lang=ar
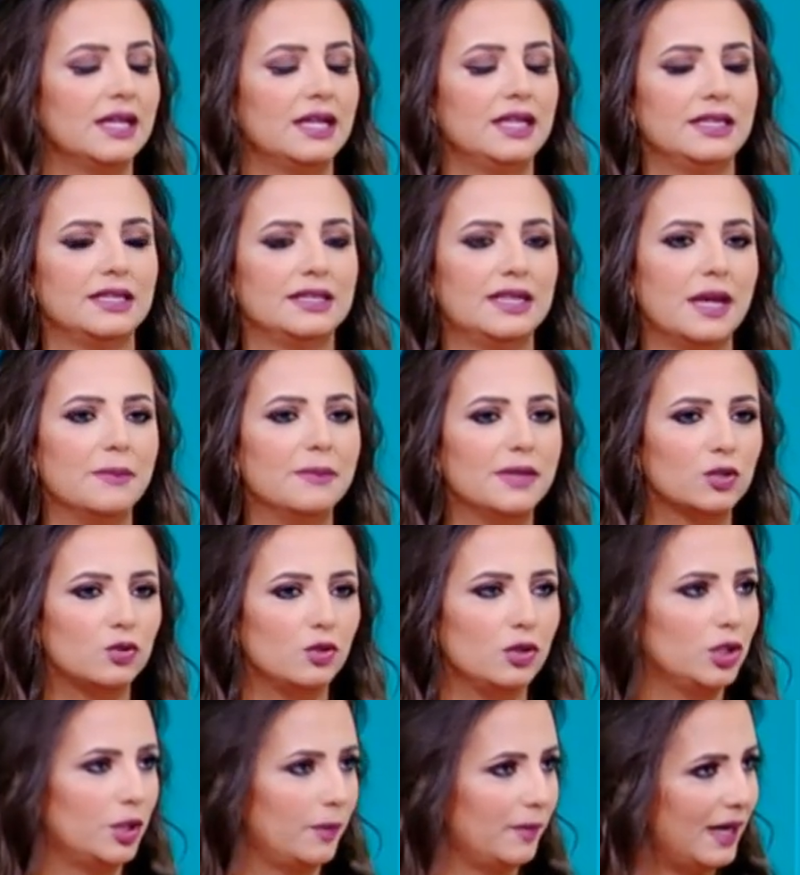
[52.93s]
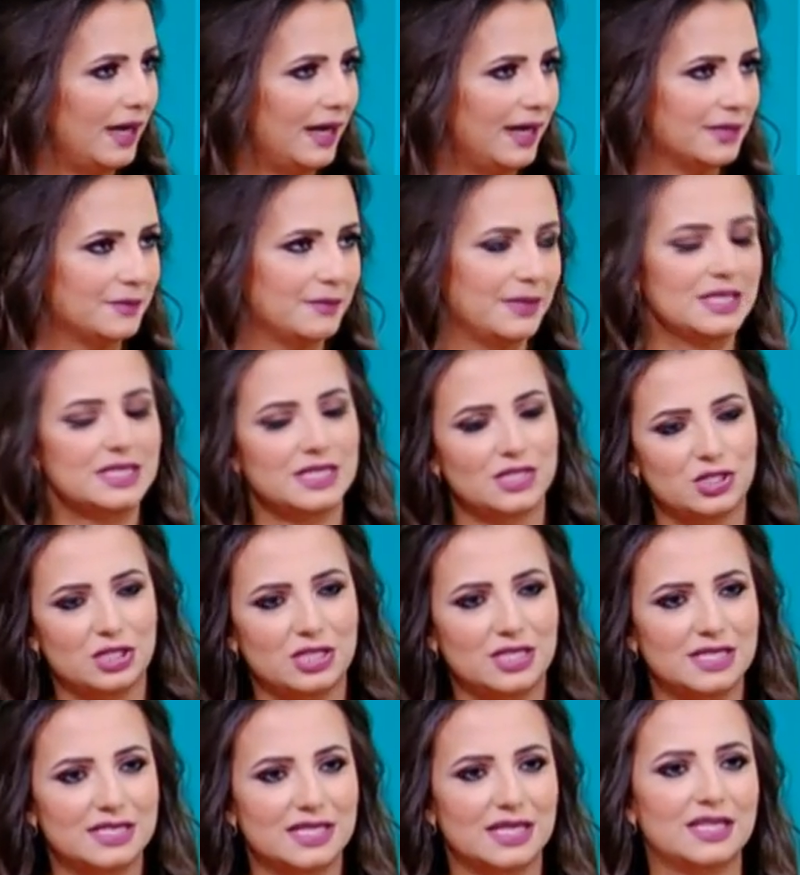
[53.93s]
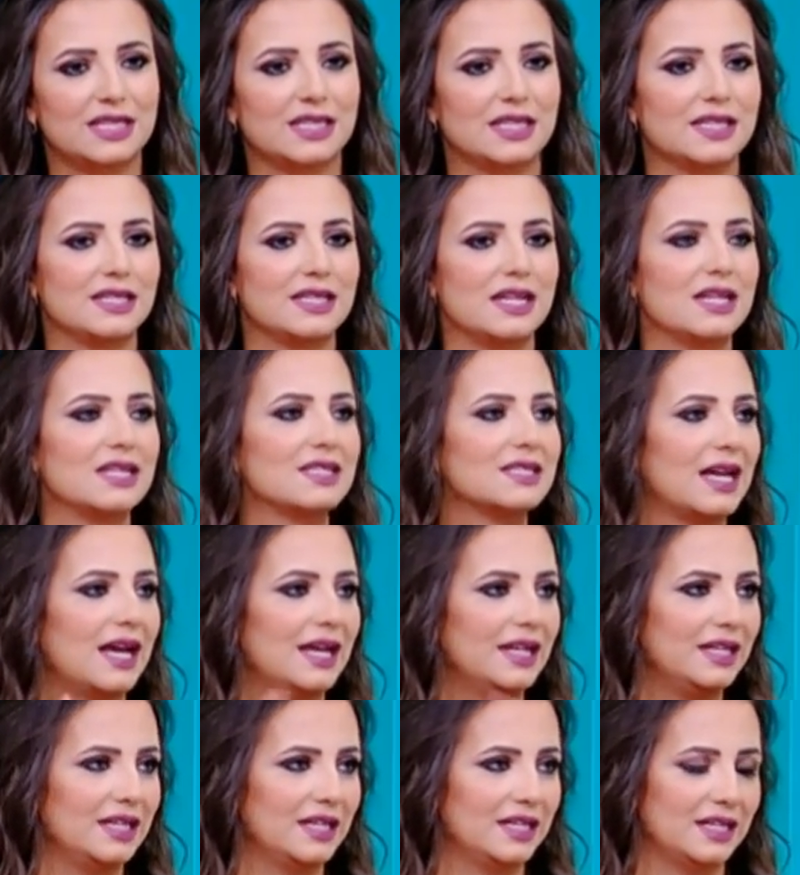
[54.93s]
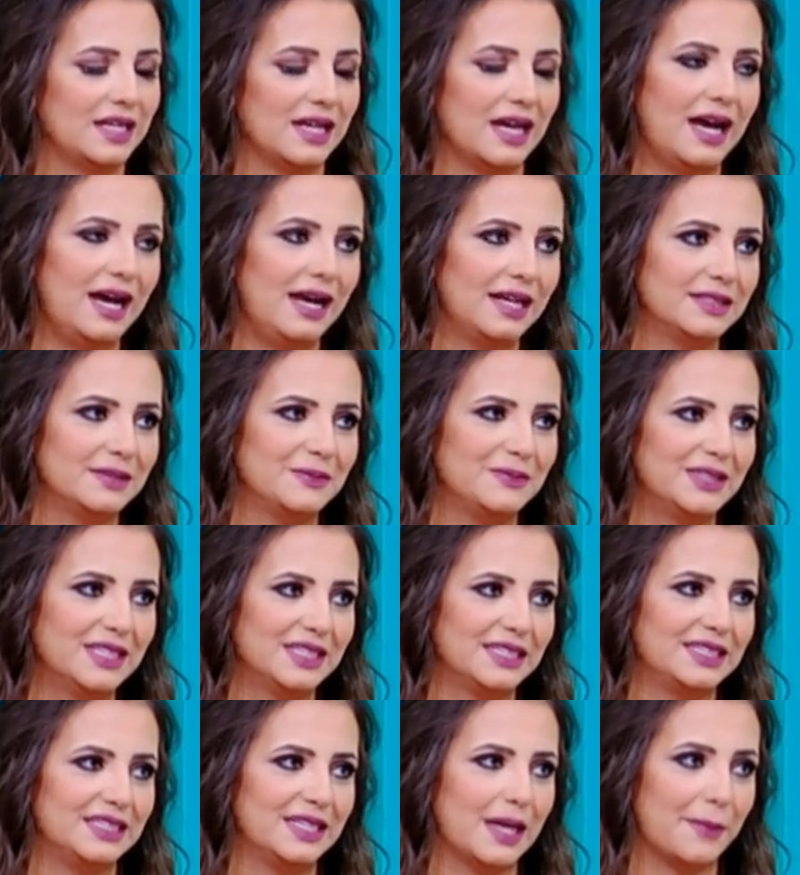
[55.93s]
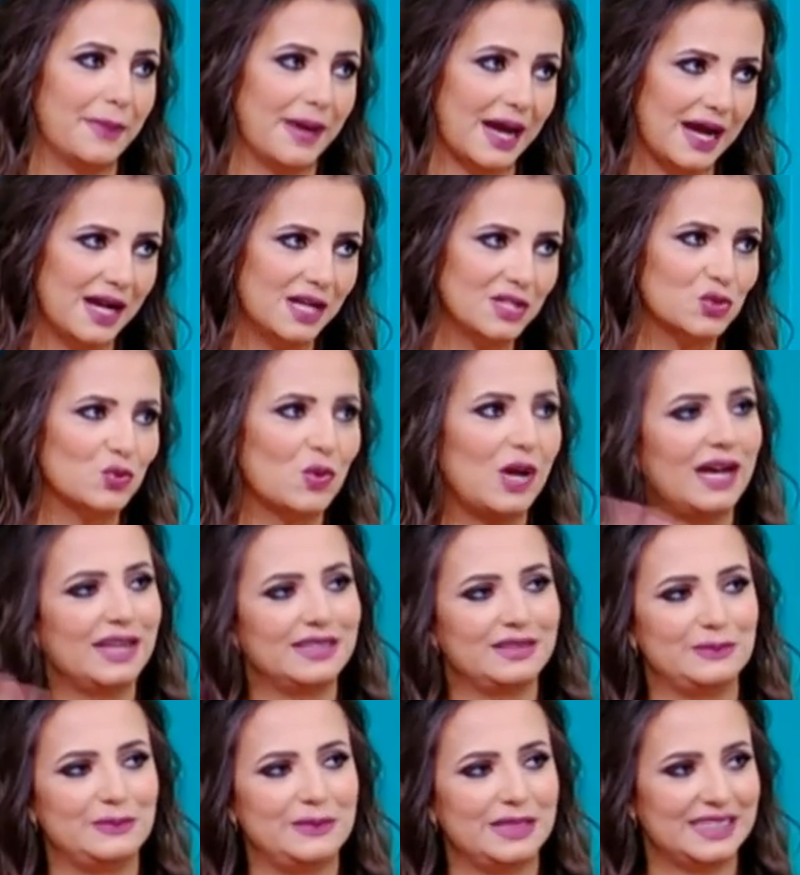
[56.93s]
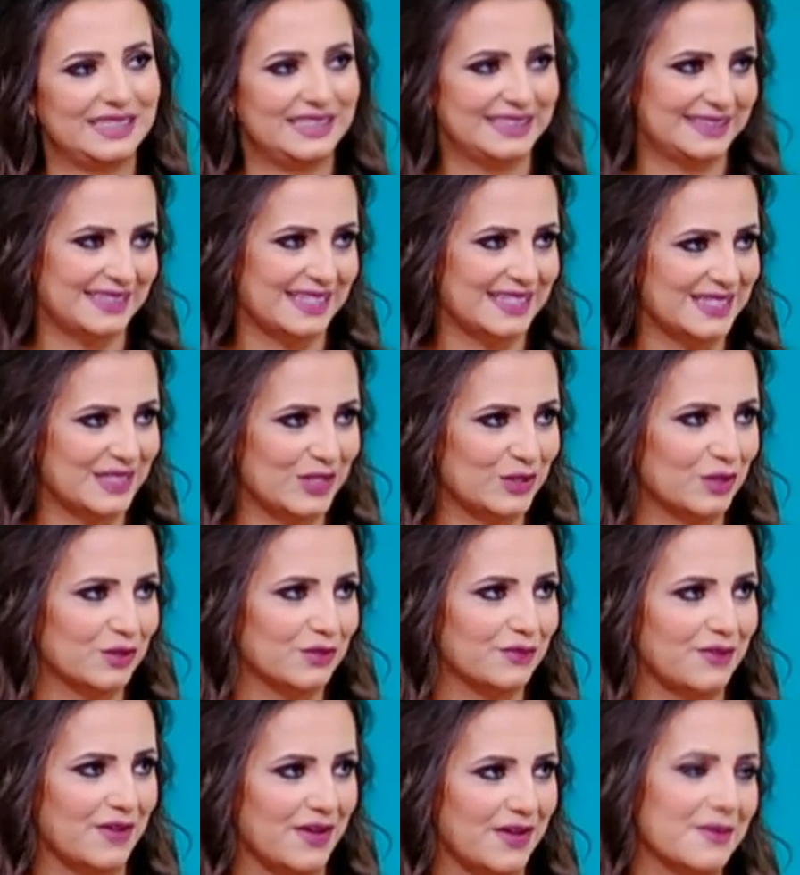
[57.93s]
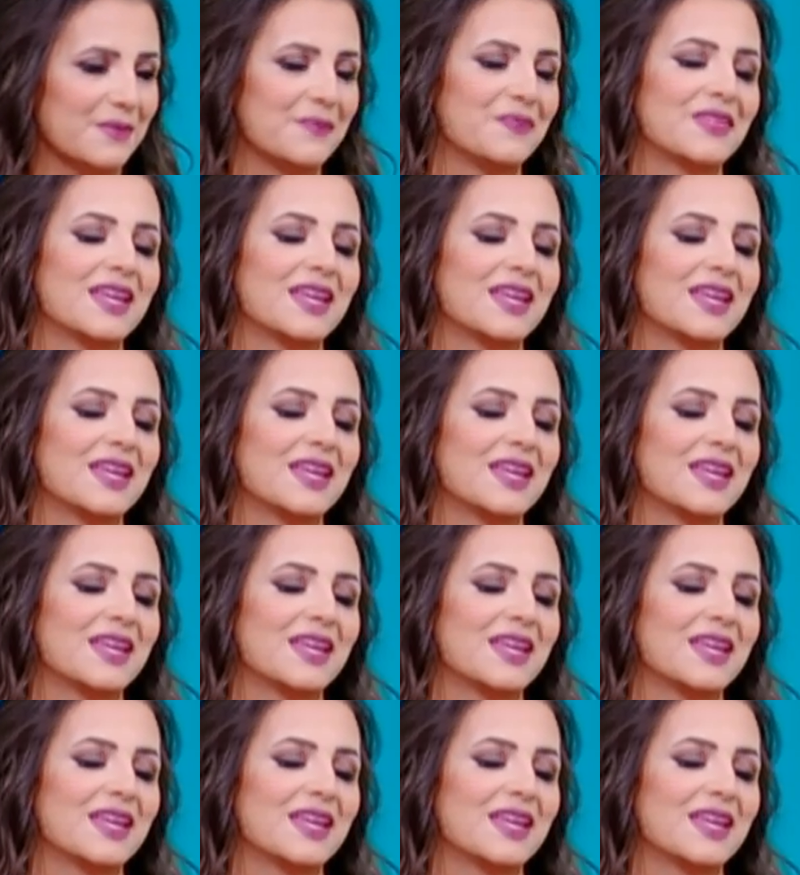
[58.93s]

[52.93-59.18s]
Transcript: احنا دائما كل يوم احد ميس عشان اذكر الناس حل آه، احد بنحكي ابحاث واحد بنحكي تغذيه اطفال آه.